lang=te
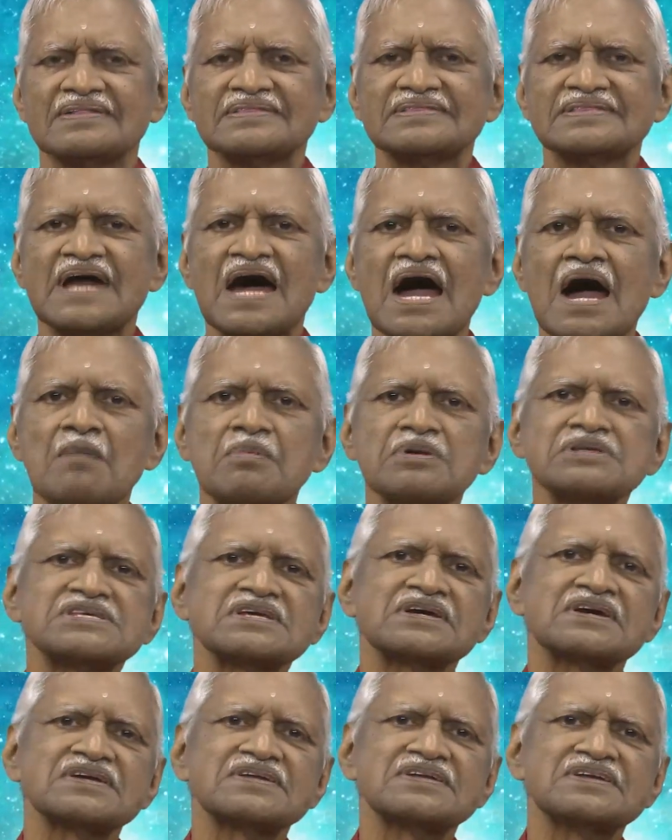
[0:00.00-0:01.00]

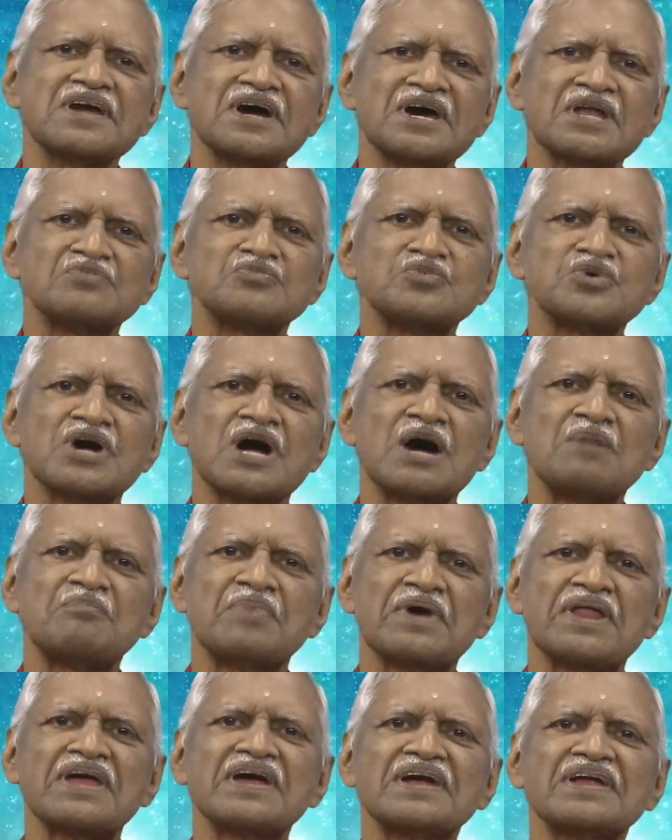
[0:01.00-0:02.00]
తామసిక జ్ఞానముగా
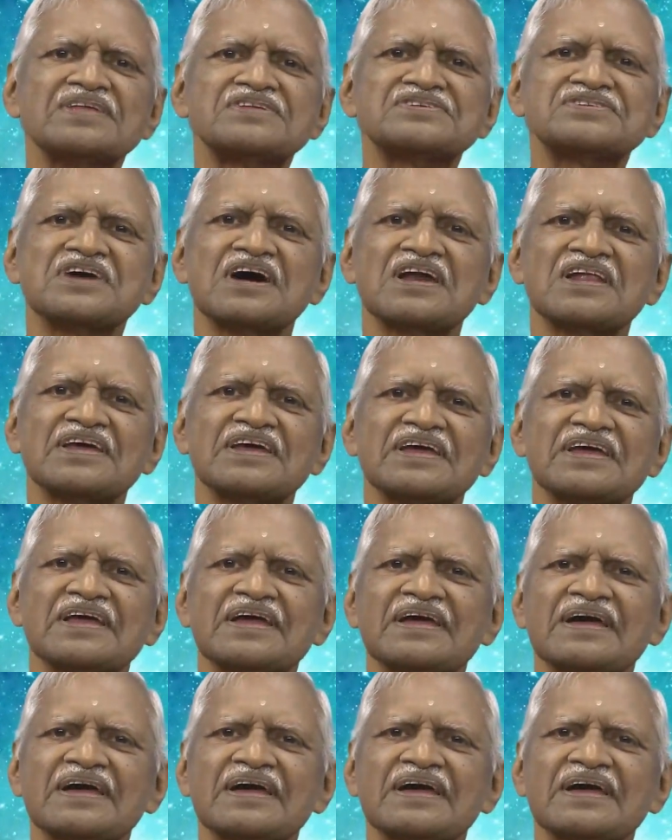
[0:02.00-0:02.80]
పరిగణించాలి